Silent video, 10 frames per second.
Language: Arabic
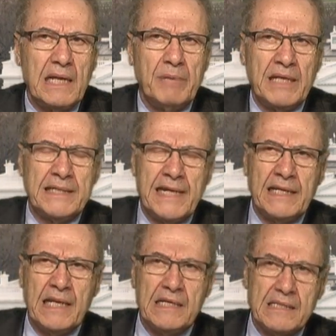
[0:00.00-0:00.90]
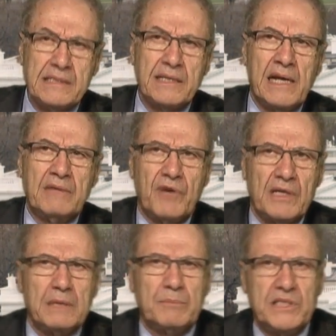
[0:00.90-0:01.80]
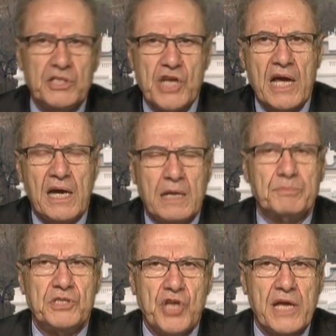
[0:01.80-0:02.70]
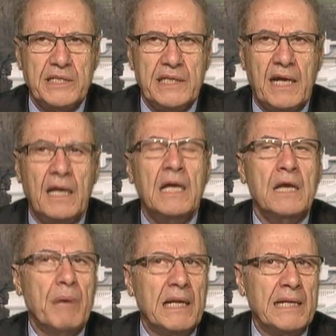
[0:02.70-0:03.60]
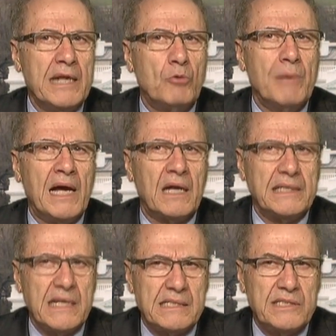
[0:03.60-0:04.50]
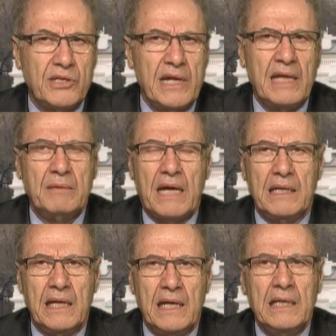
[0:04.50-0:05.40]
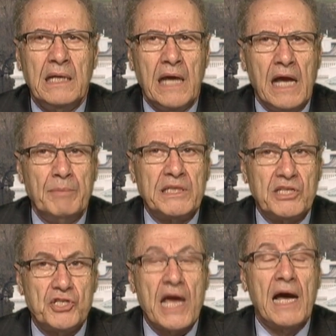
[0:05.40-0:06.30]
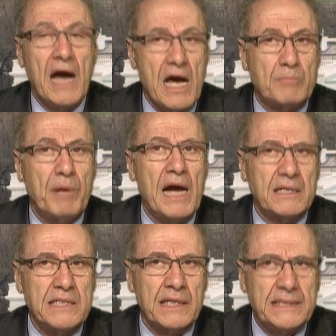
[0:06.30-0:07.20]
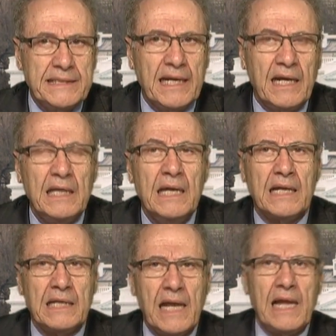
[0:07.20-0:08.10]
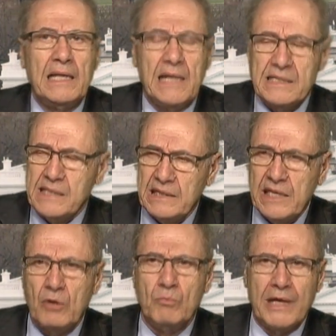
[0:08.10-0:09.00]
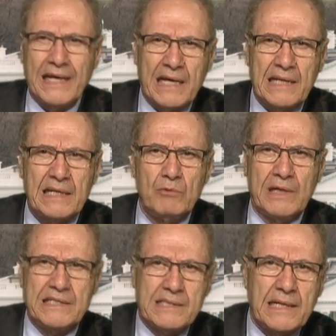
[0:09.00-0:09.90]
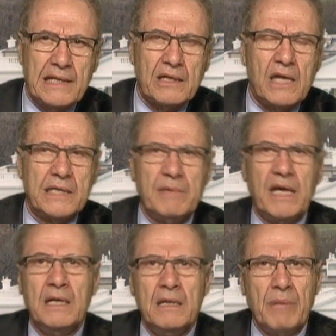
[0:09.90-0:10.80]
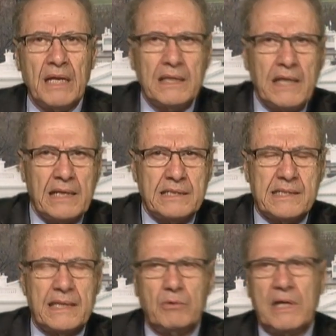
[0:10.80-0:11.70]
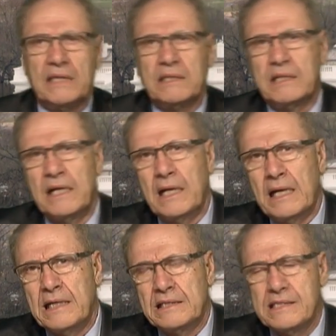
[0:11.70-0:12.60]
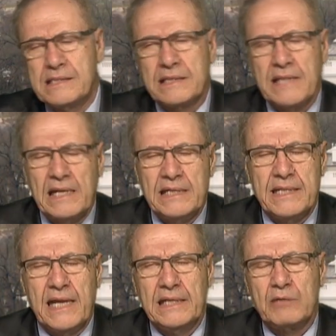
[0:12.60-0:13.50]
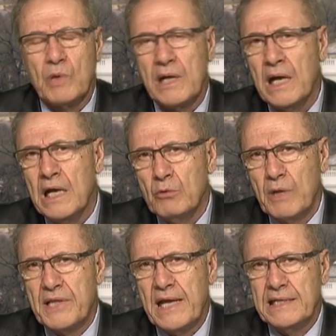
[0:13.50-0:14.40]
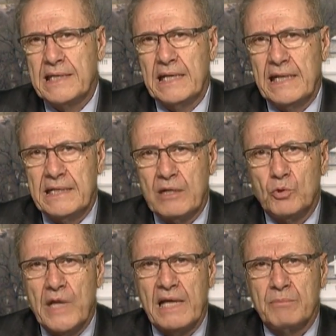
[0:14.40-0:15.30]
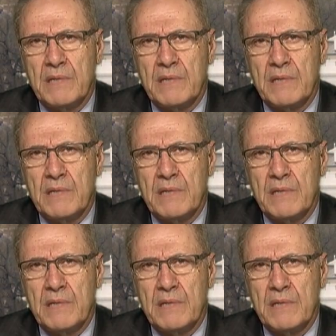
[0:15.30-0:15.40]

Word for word: البلدين لا يسيران فقط باتجاه حرب تجارية بل أنهما قد يسيران على آه، باتجاه حرب حقيقية خلال ليس اليوم ولا غدا ولا السنة القادمة بل خلال السنوات آه، التي ستلي ذلك وذلك لأن هناك